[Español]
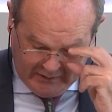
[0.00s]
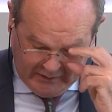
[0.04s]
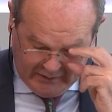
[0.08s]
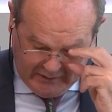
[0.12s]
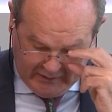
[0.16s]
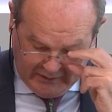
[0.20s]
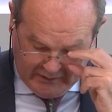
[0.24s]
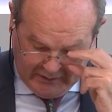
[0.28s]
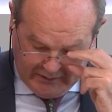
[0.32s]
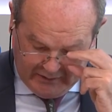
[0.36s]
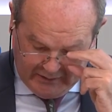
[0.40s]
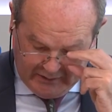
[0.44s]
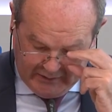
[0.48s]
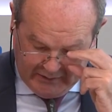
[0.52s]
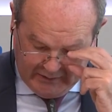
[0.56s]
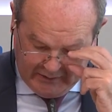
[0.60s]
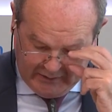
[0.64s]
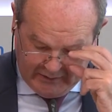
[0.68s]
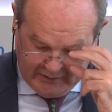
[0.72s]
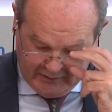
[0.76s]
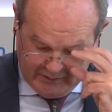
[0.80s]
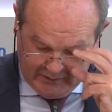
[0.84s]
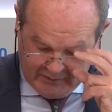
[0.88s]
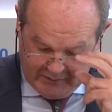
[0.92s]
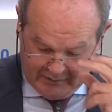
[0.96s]
Ah,
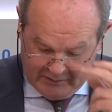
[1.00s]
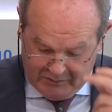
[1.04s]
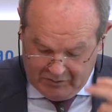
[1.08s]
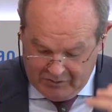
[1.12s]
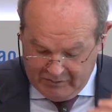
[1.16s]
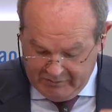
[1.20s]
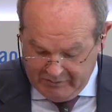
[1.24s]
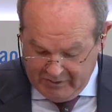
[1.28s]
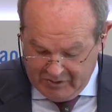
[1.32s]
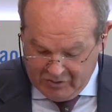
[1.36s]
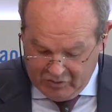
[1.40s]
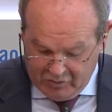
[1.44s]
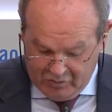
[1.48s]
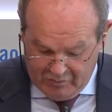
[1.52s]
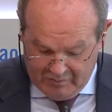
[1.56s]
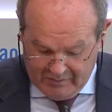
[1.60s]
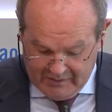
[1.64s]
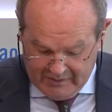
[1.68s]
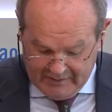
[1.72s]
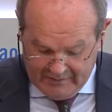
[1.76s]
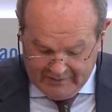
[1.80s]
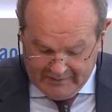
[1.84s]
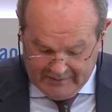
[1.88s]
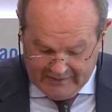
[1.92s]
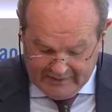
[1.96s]
se suma a